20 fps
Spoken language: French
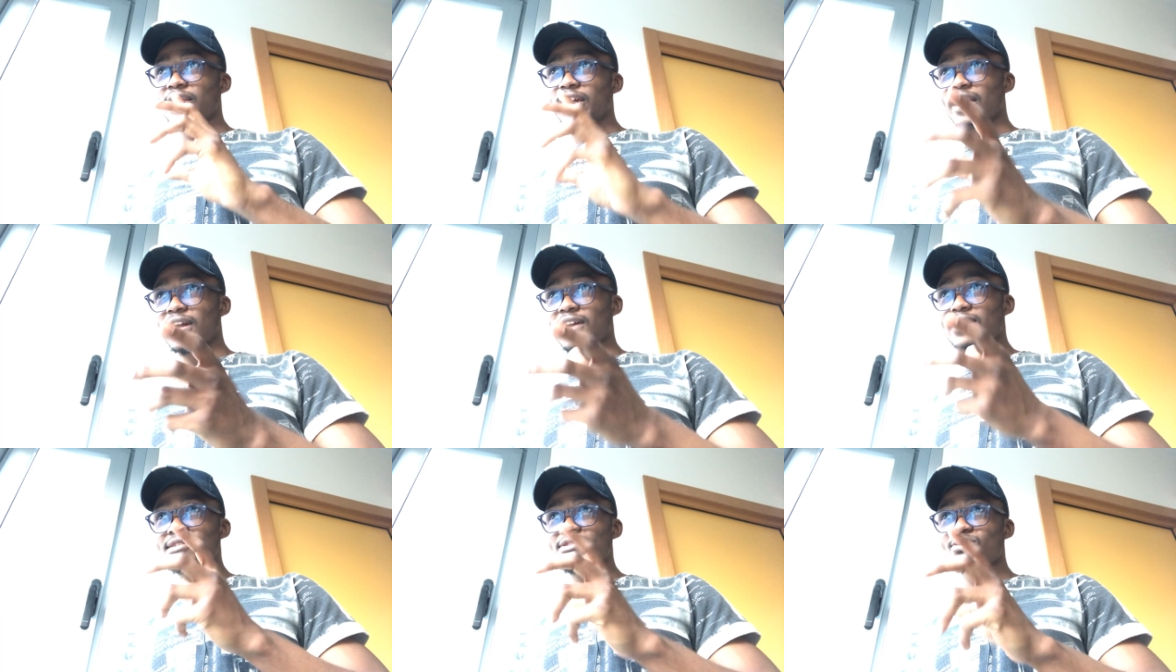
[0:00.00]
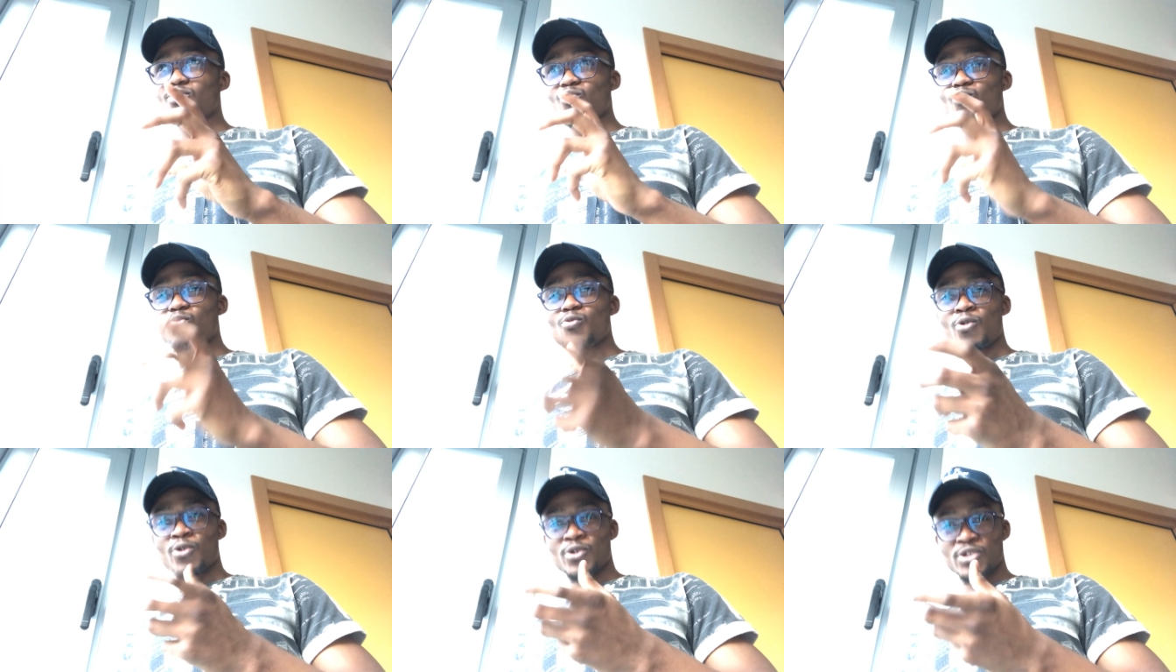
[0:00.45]
reste le
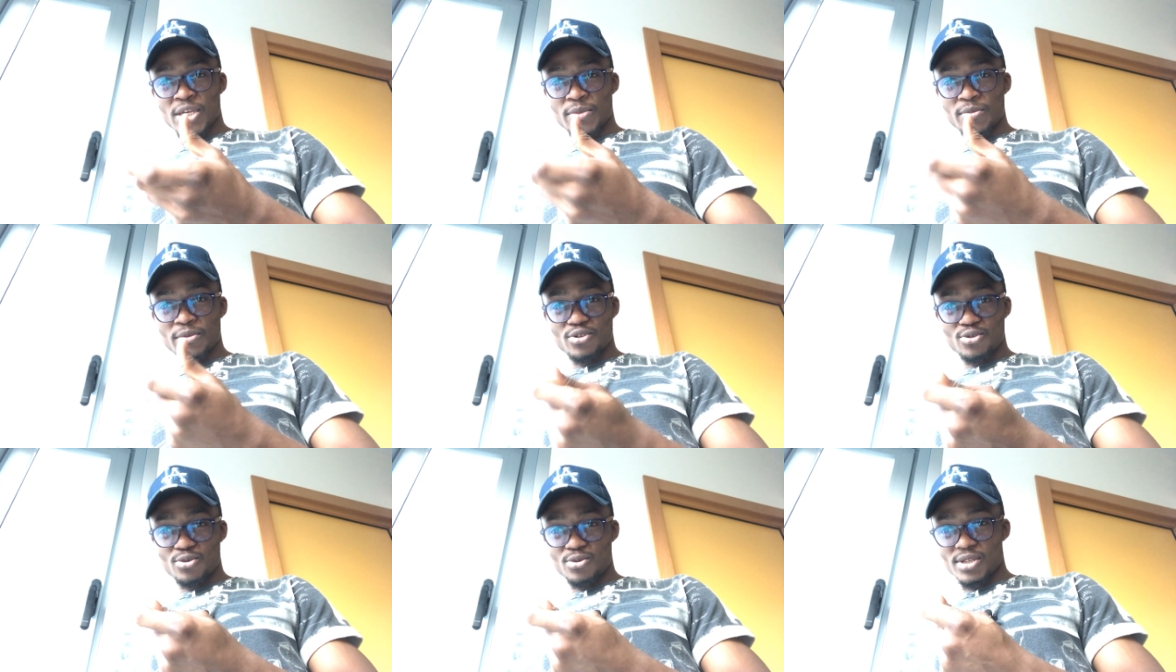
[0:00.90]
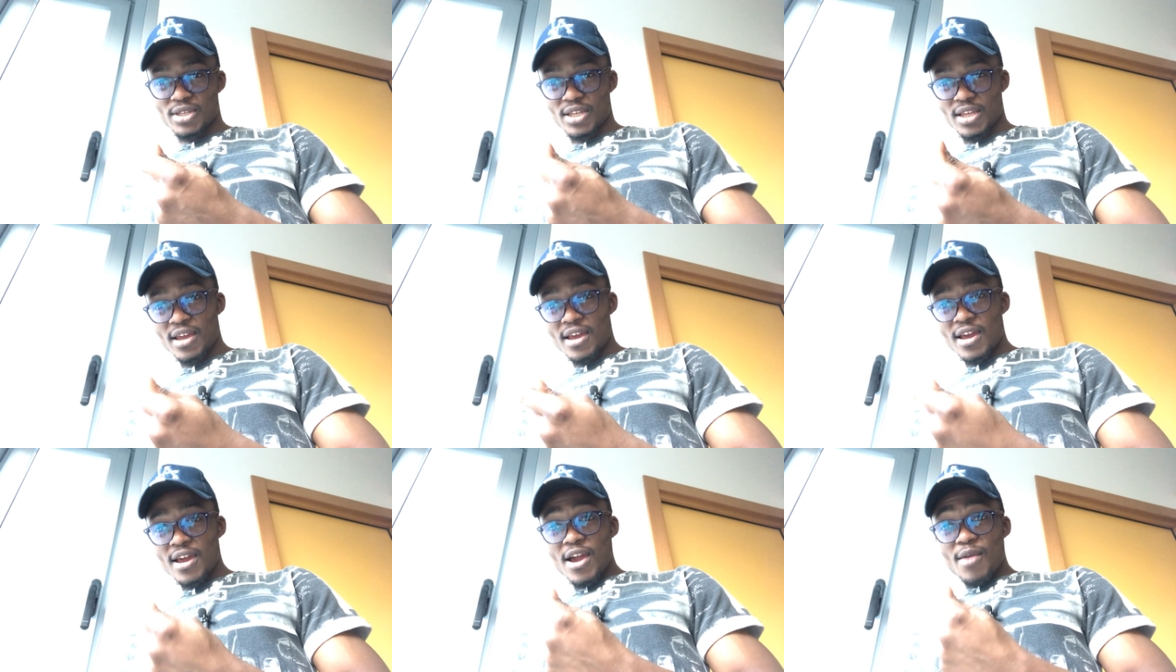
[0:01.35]
mot que j'aime
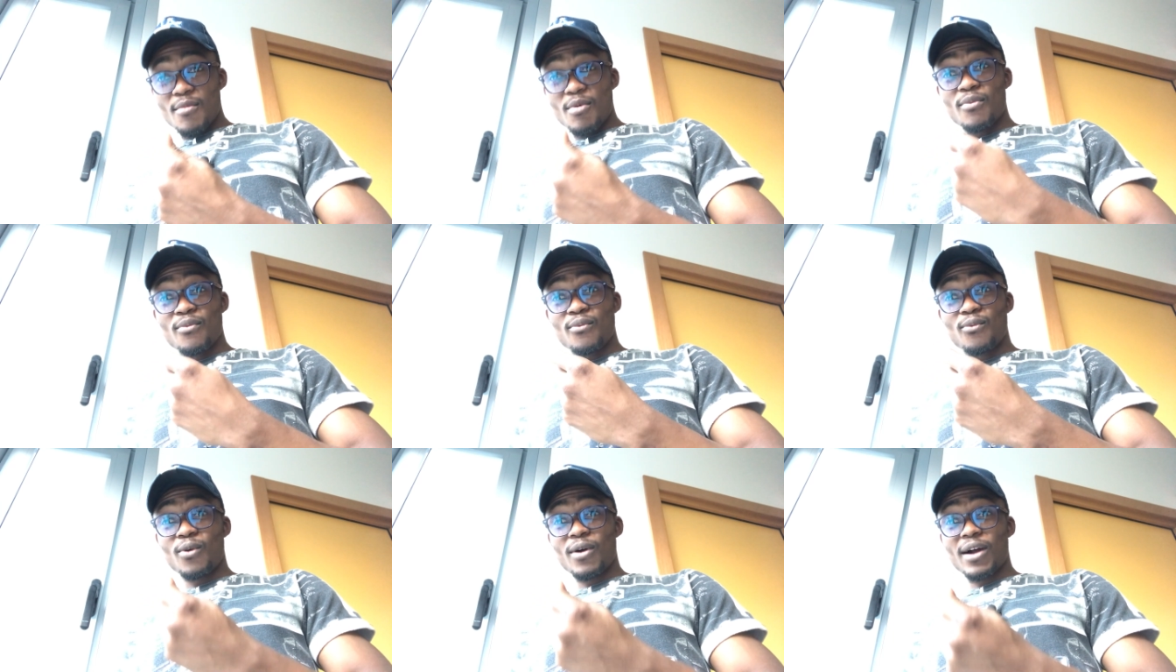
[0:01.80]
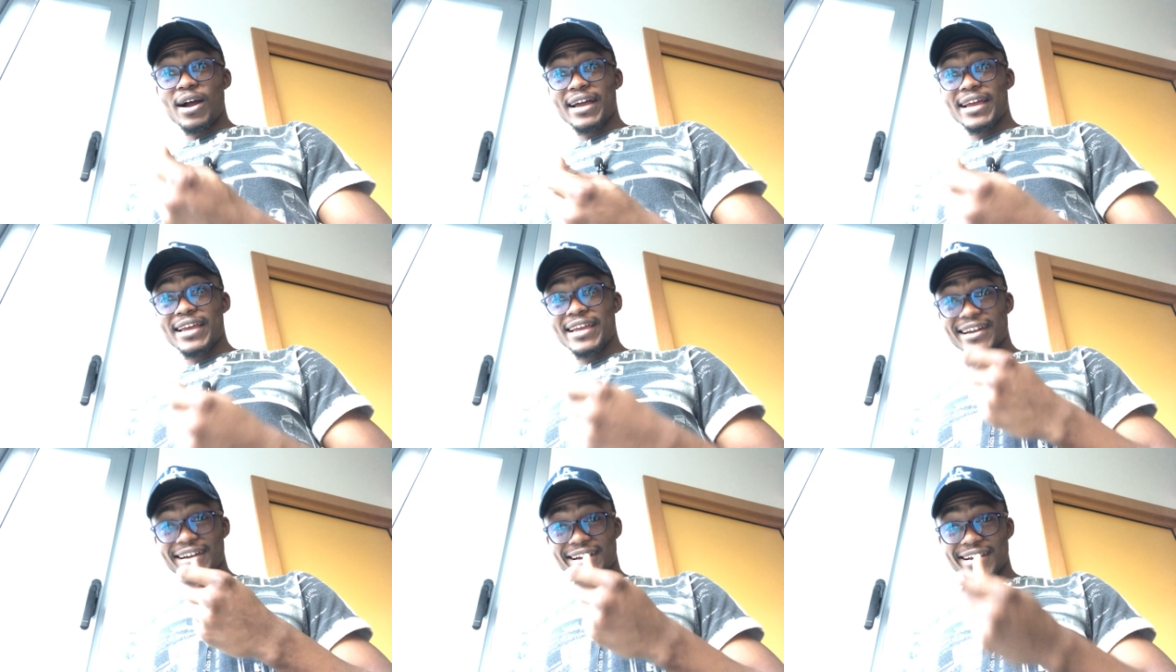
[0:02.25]
utiliser, pour
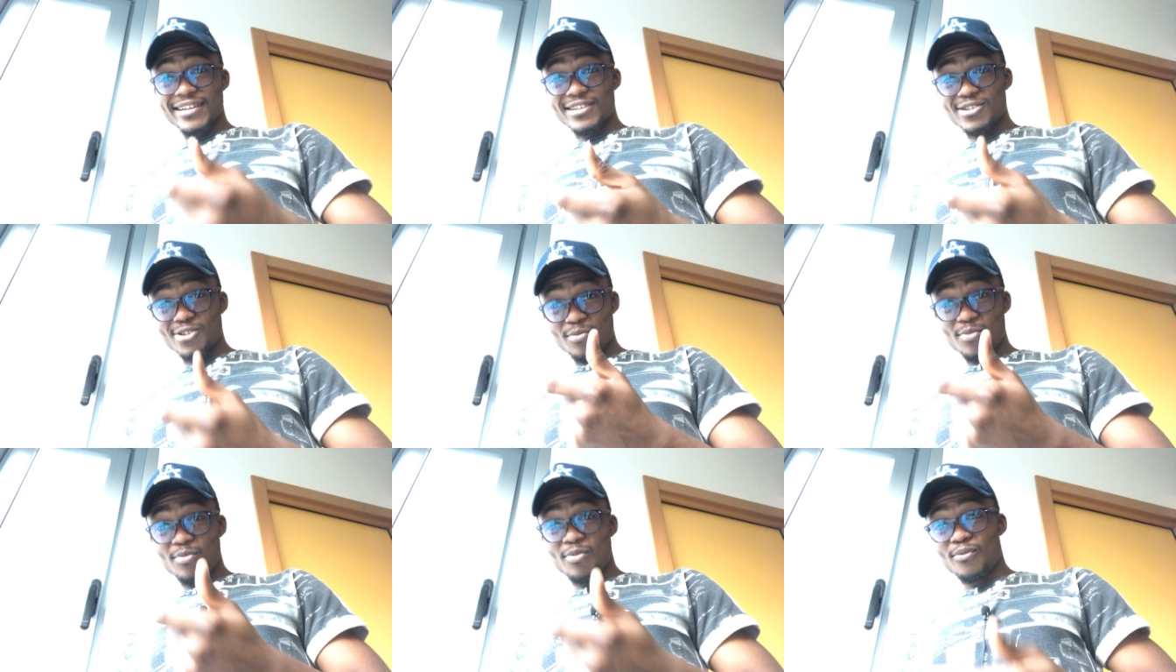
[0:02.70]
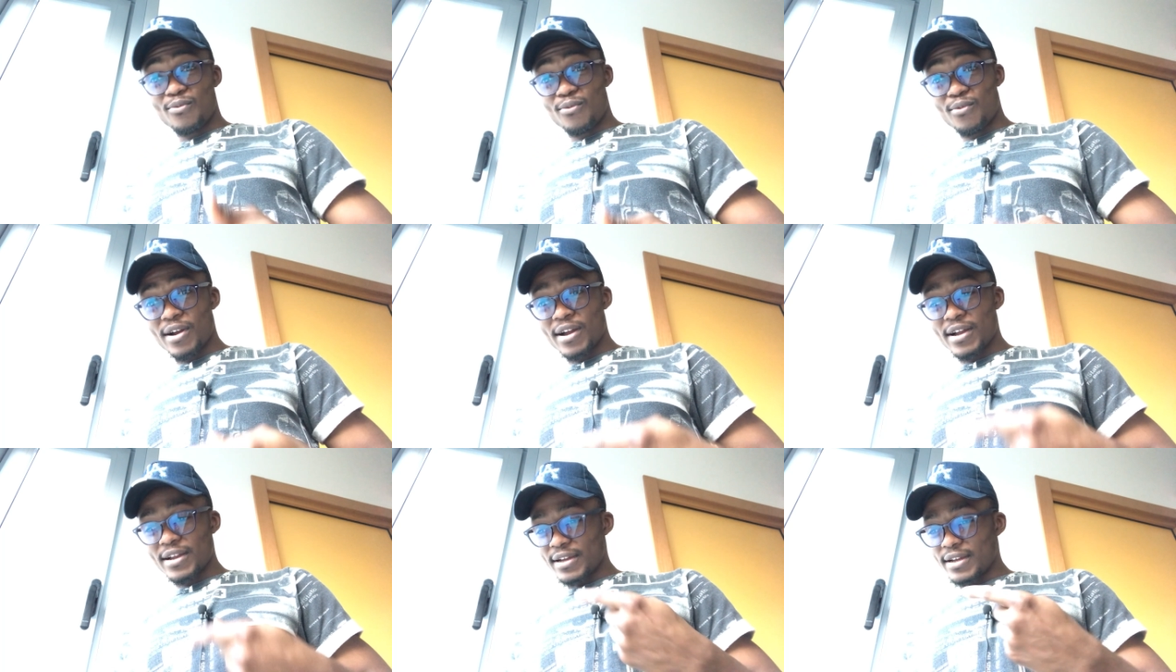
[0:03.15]
pouvoir errer, donc
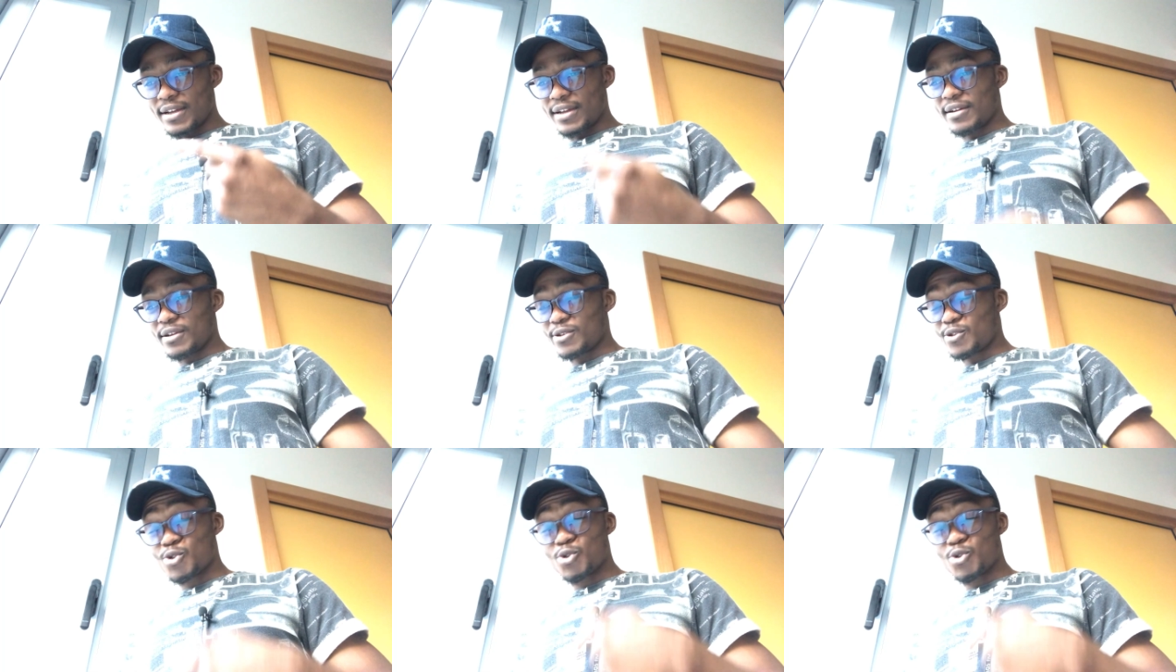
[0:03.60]
pouvoir euh,